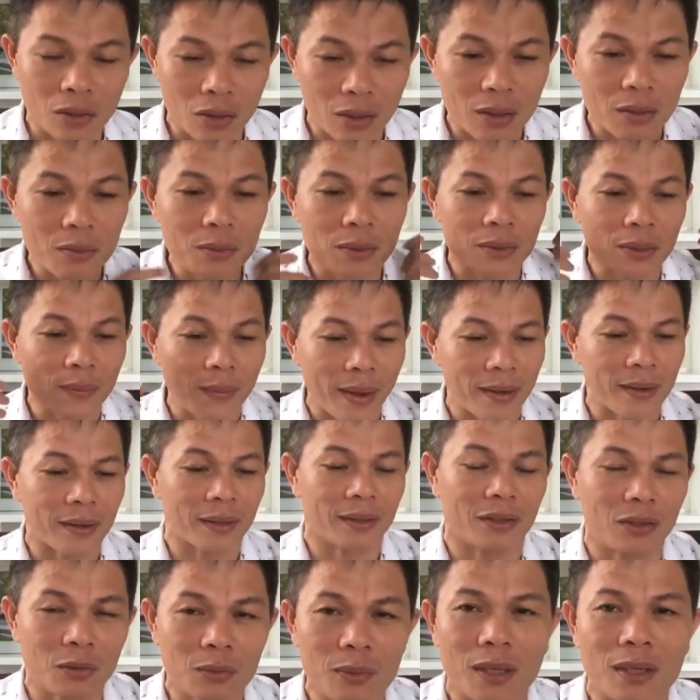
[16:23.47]
thôi đúng không các bạn
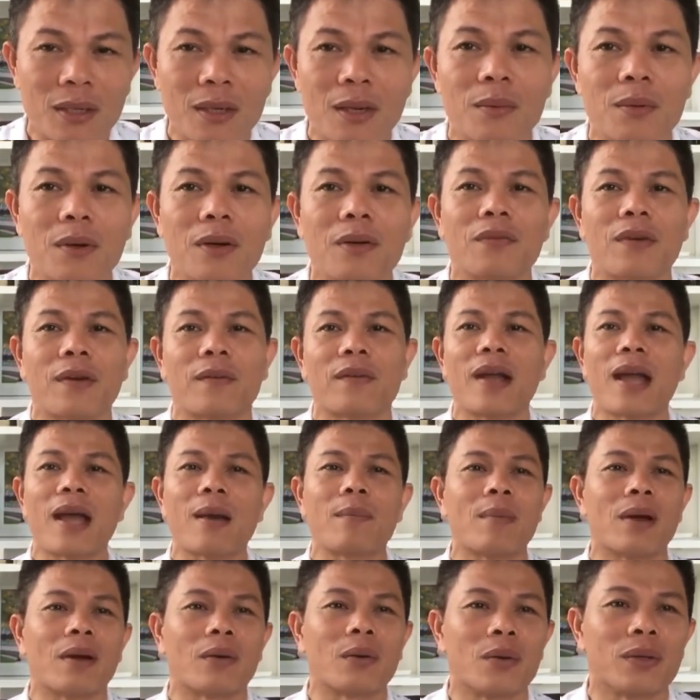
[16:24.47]
ơi chúng ta không có phải
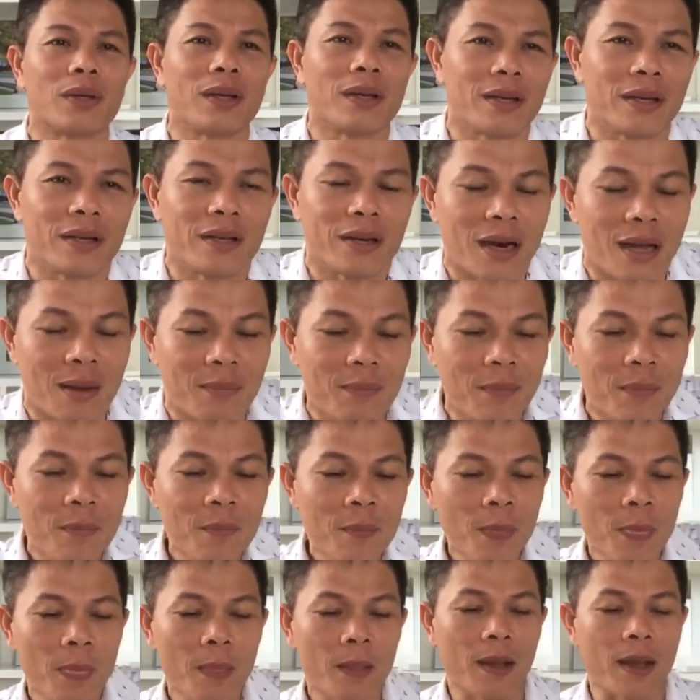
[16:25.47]
áp lực rồi gì lắm
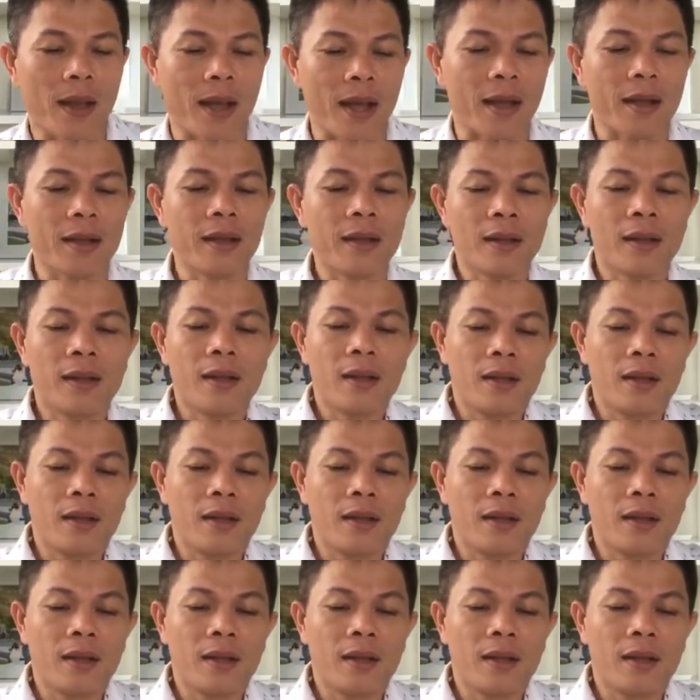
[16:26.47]
à